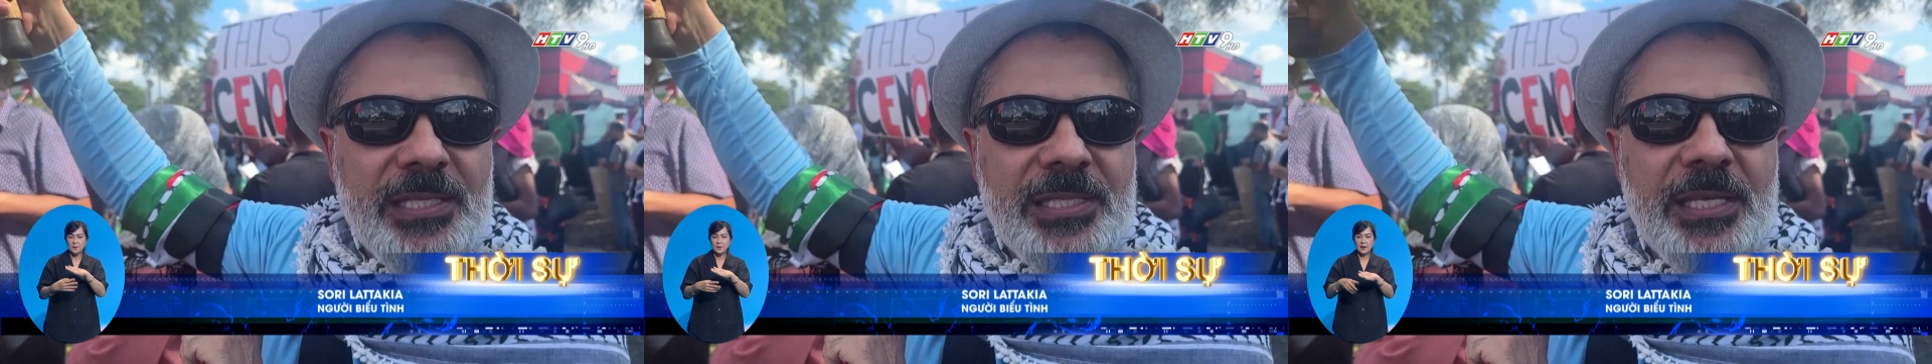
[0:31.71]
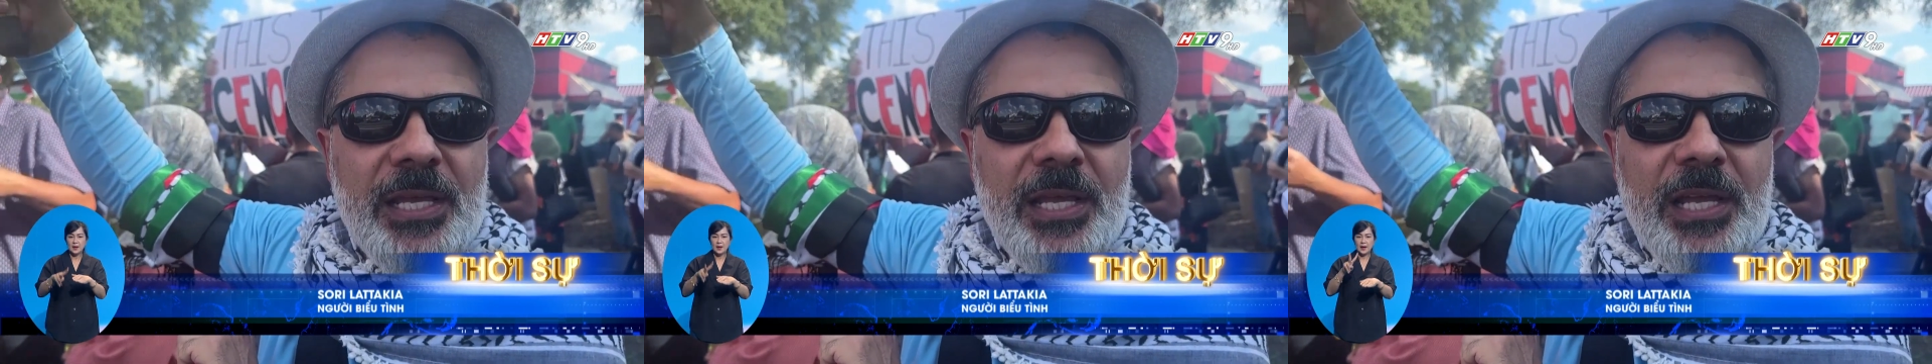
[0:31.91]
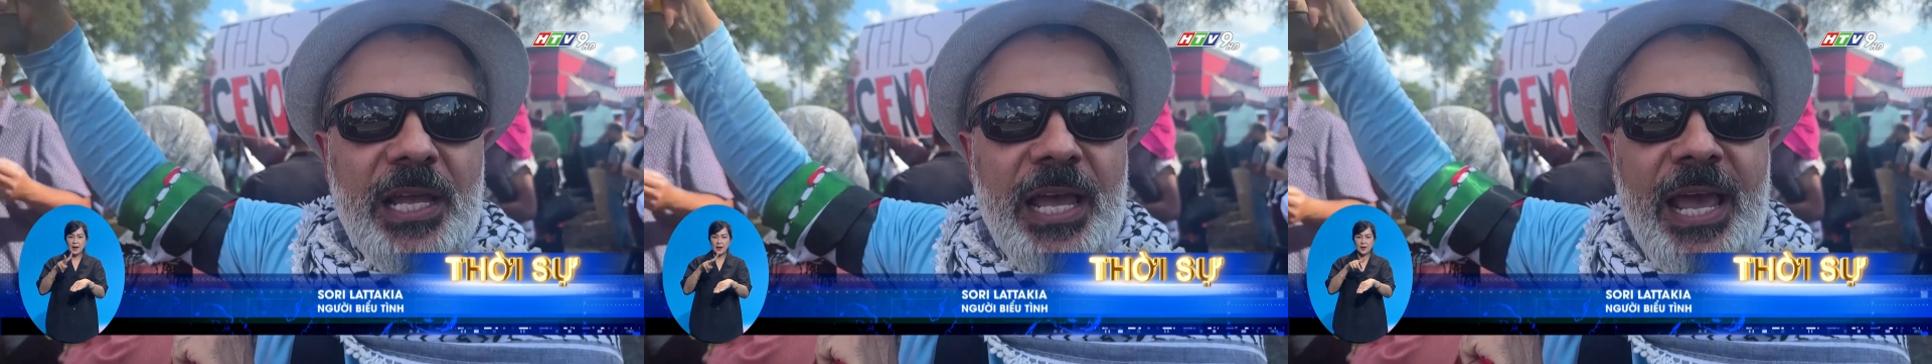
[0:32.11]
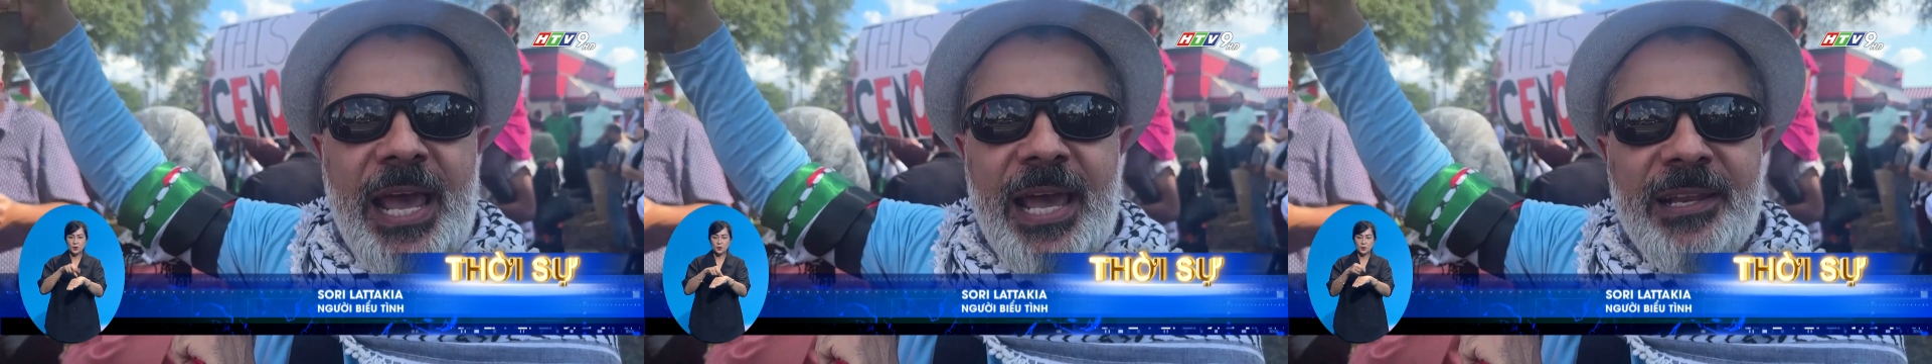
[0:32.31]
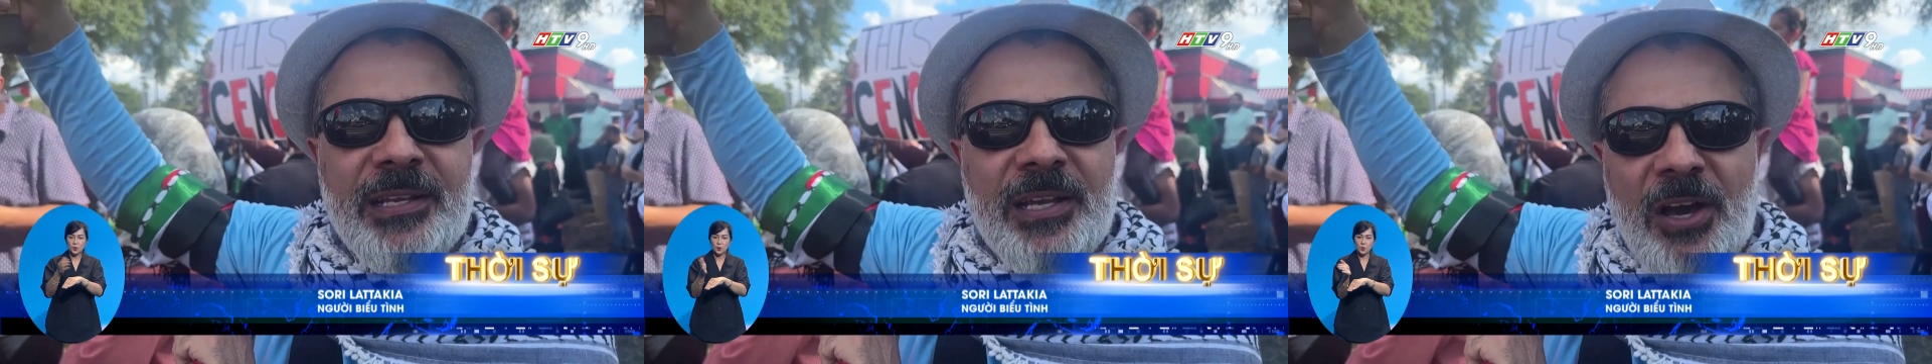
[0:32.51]
và bị cắt
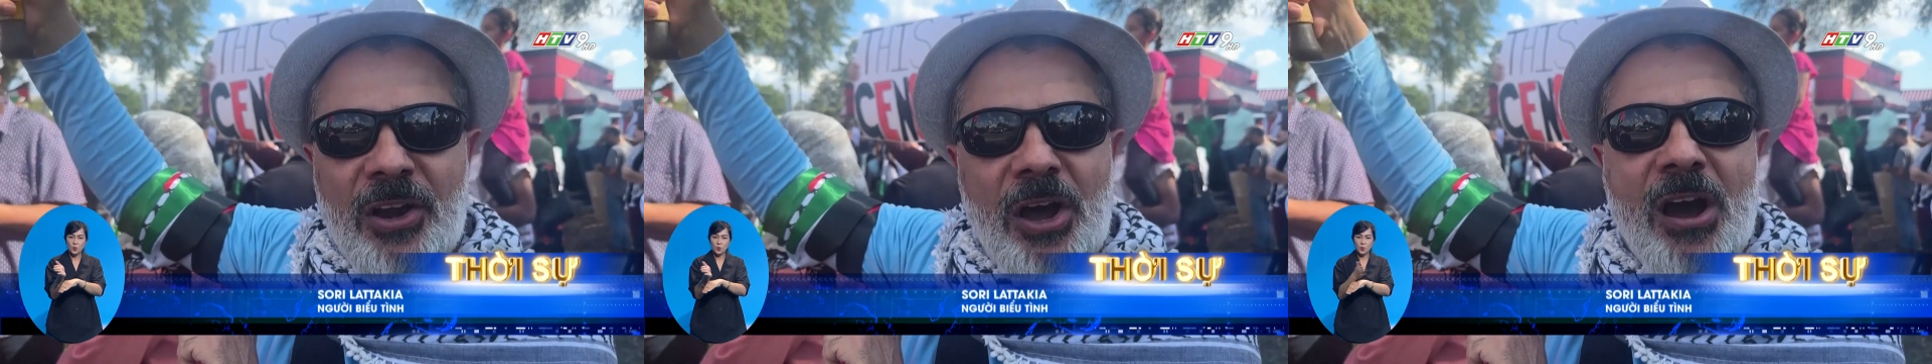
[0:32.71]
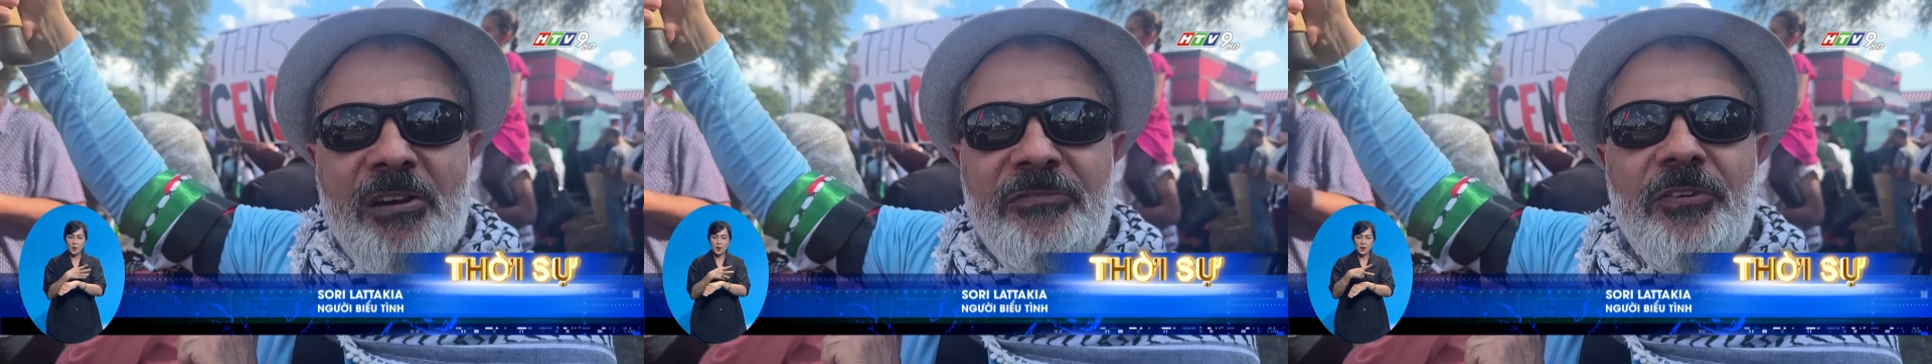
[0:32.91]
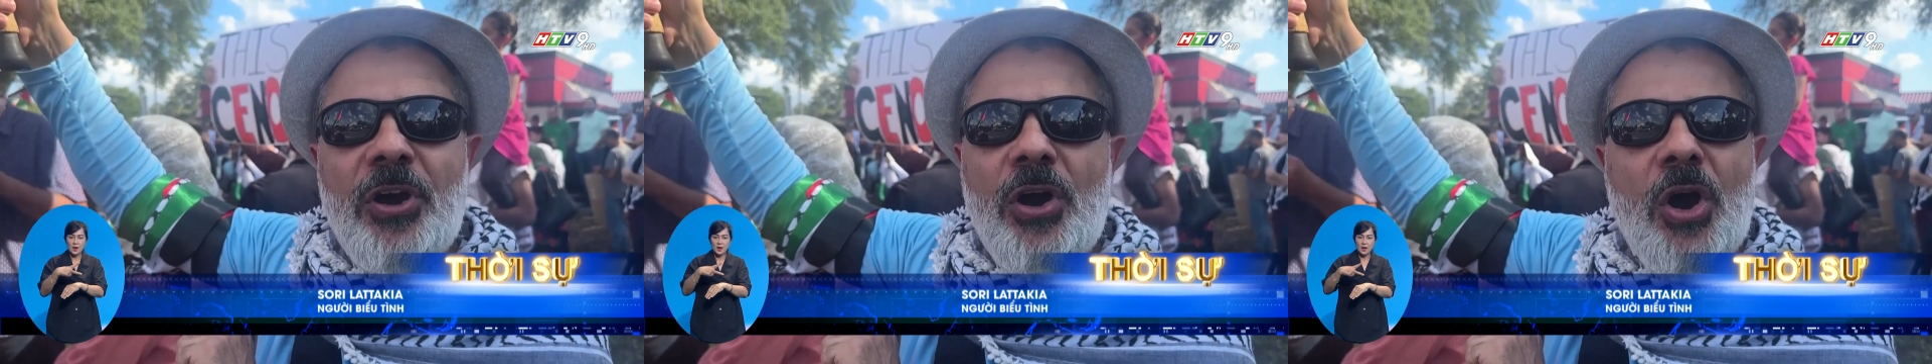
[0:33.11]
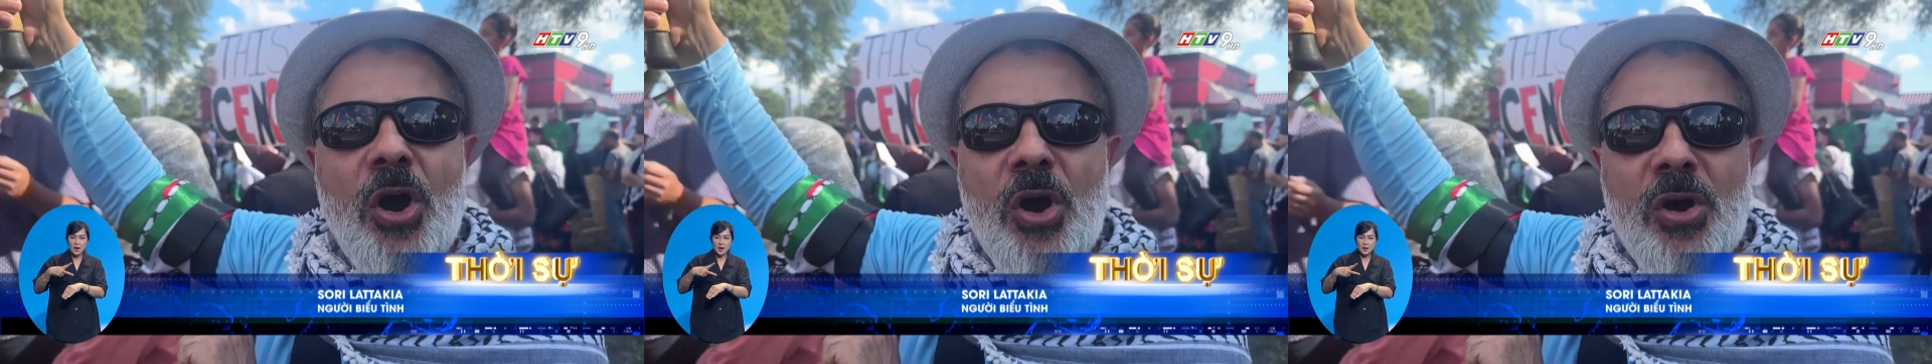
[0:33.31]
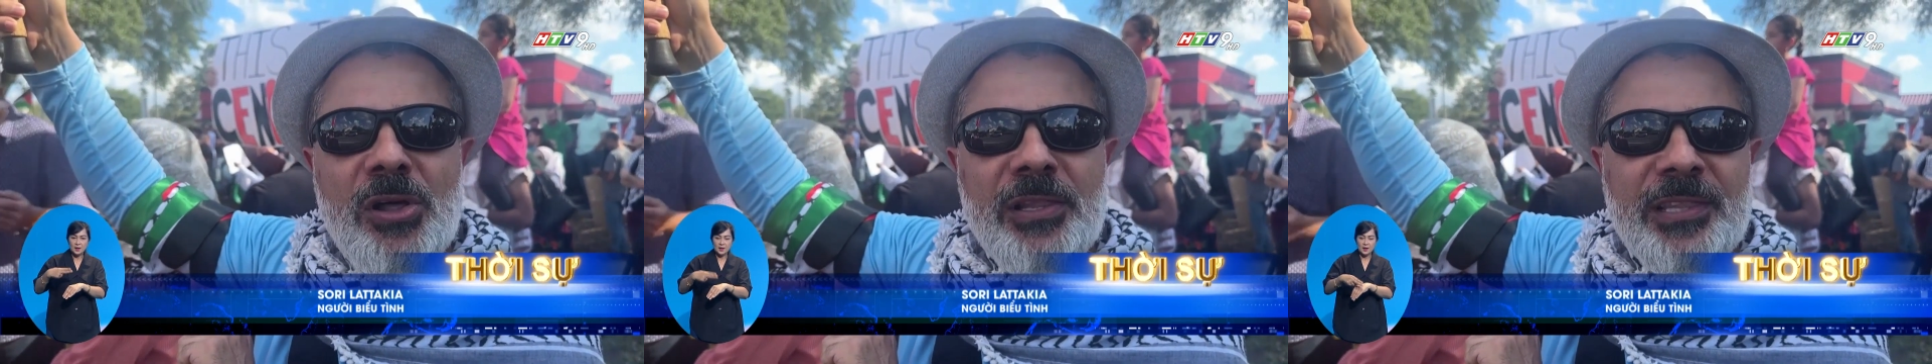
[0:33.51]
đứt mọi phương tiện sinh
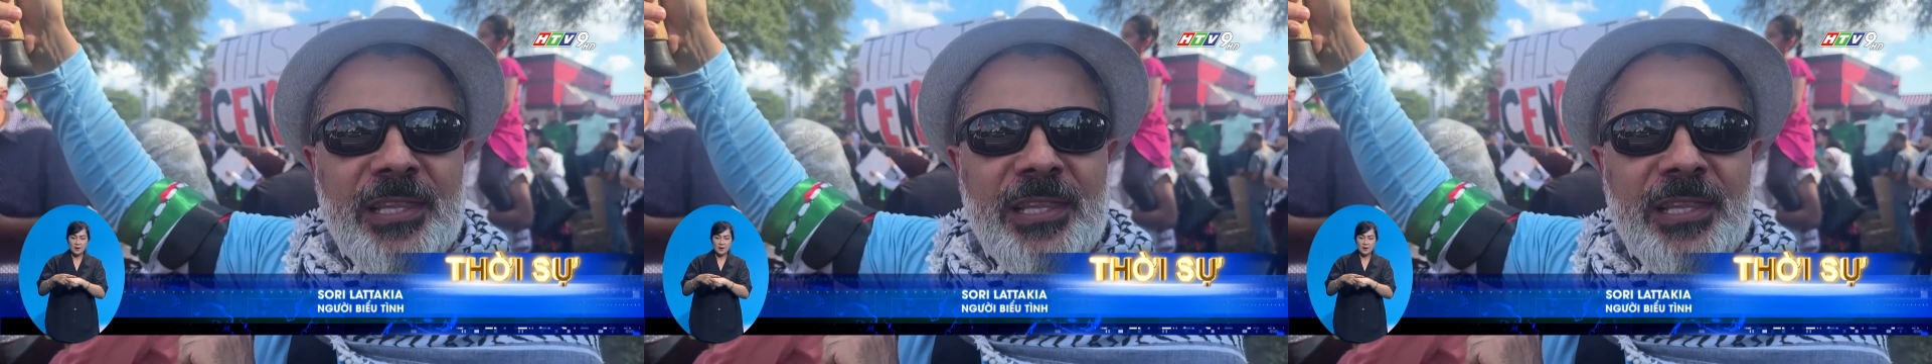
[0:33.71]
hoạt.